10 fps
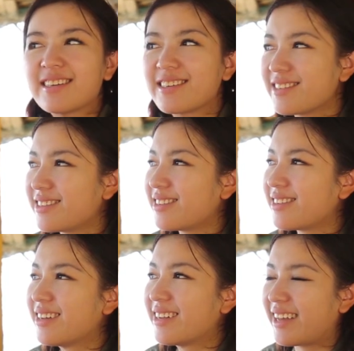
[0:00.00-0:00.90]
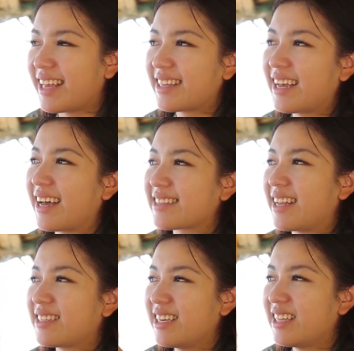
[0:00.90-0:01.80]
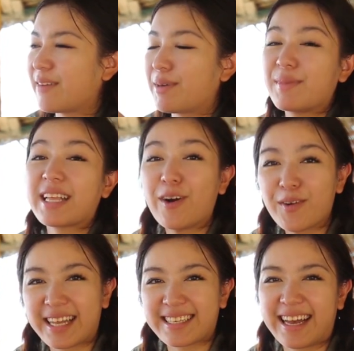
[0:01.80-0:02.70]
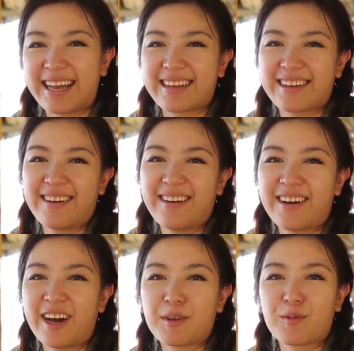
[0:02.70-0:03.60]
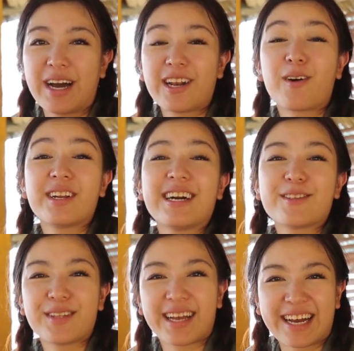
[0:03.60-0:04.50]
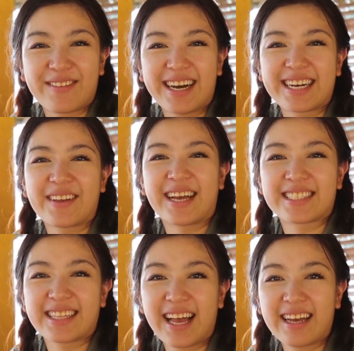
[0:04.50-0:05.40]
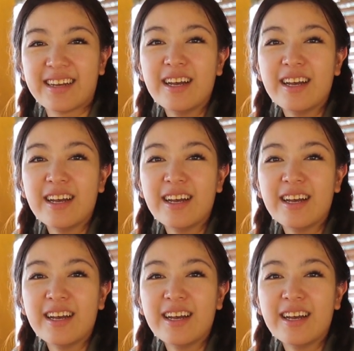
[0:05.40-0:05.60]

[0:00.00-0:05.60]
คือระยะทางแต่ละที่เนี่ยมันไม่เท่ากันค่ะ ก็เอาเป็นว่าลองเลือกดูนะคะว่าเราอยากจะนั่ง